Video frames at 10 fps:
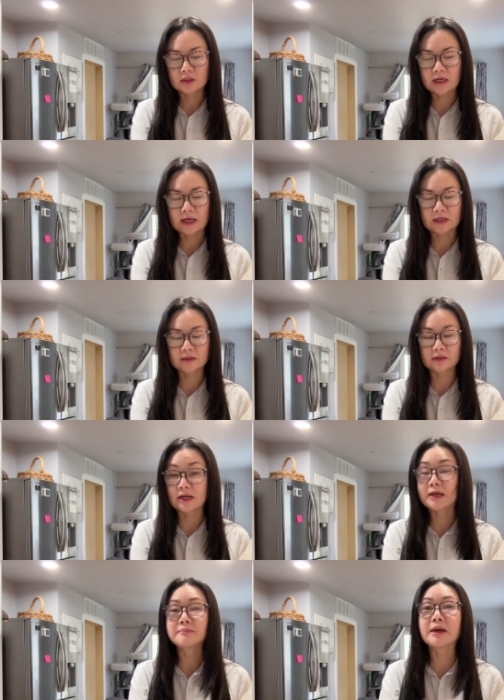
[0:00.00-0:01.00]
ลาน
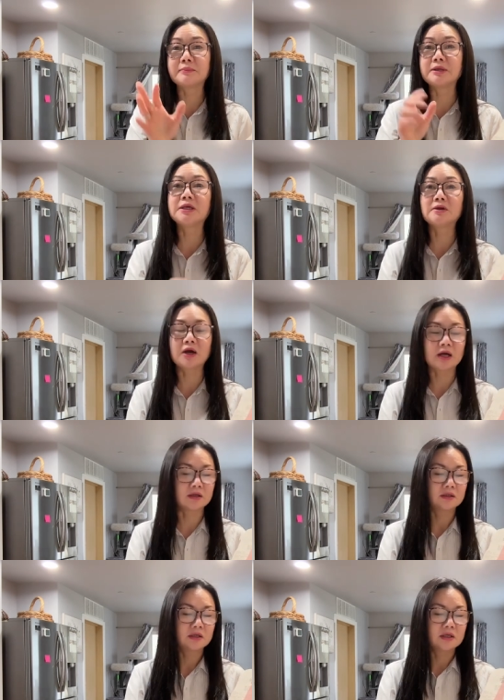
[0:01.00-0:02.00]
ลานแบบนี้เนาะค่ะ
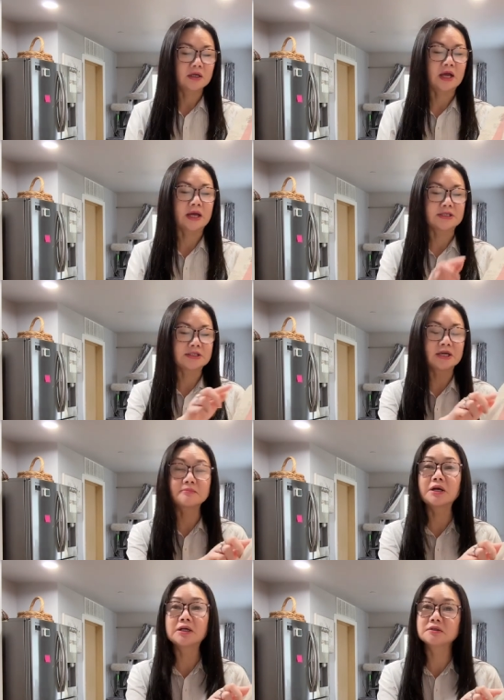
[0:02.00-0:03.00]
ก็ให้เช็ค
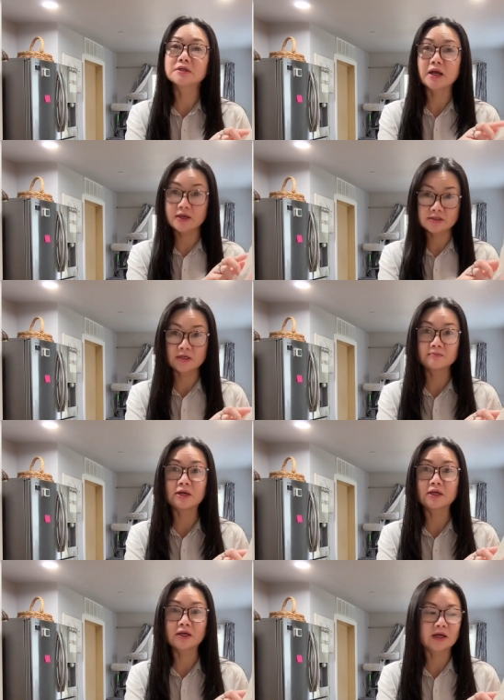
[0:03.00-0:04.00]
เบิง้งขายเช็ค
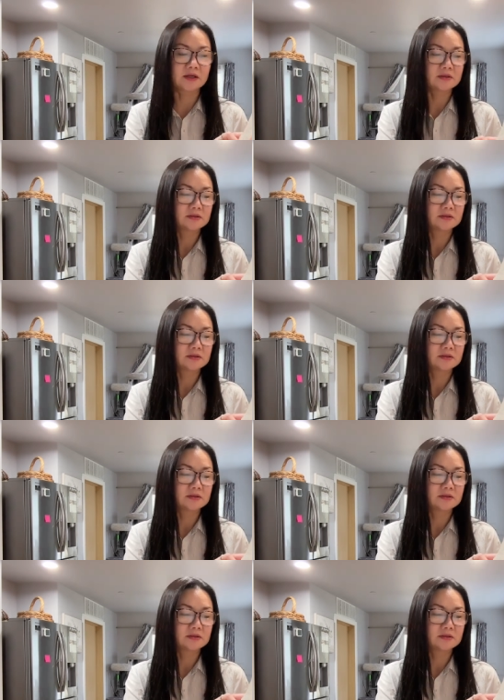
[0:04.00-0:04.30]
เบิ้งนะคะ